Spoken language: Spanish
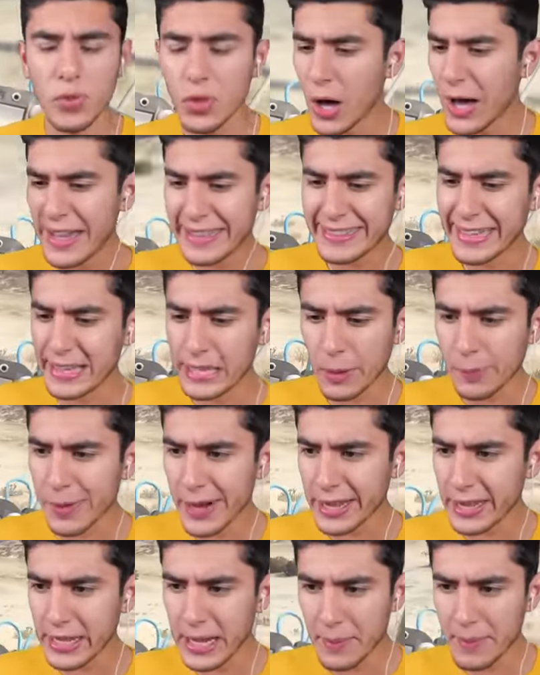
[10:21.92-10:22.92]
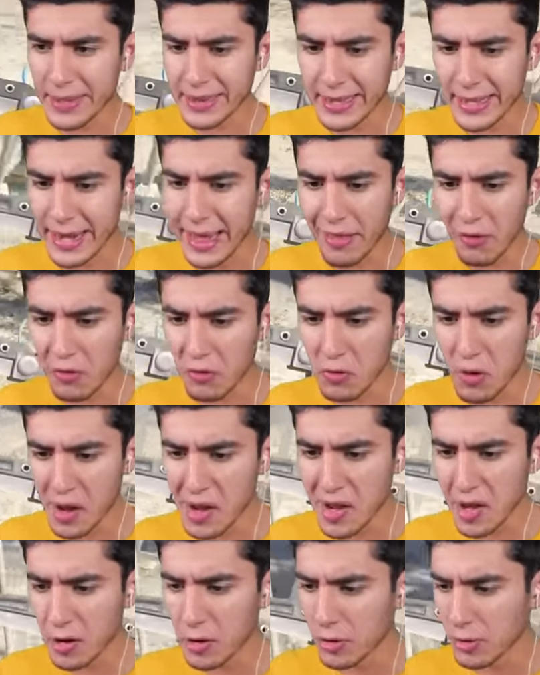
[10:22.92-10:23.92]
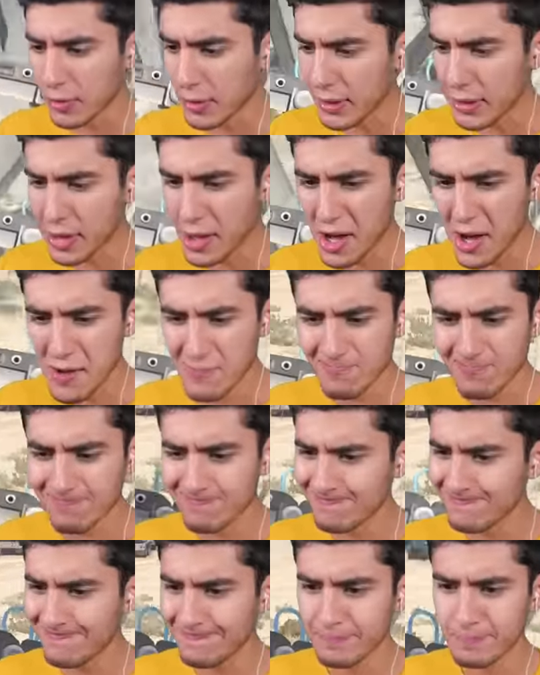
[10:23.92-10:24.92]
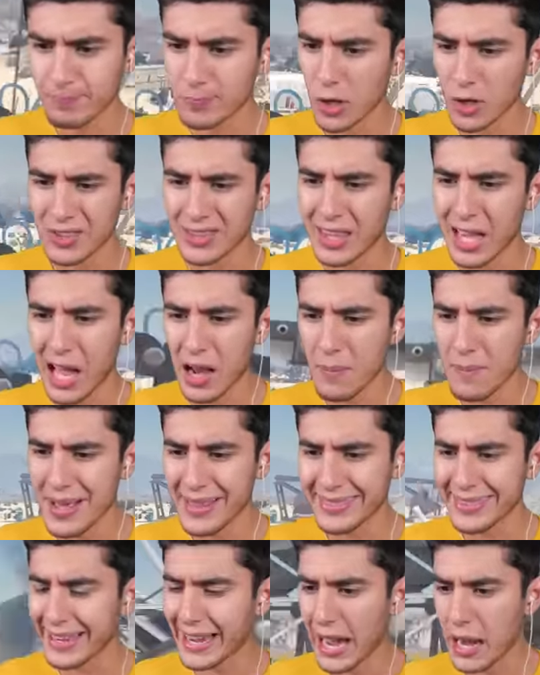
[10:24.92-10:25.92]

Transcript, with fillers: no detecta prácticamente nada No hay ningún ruido totalmente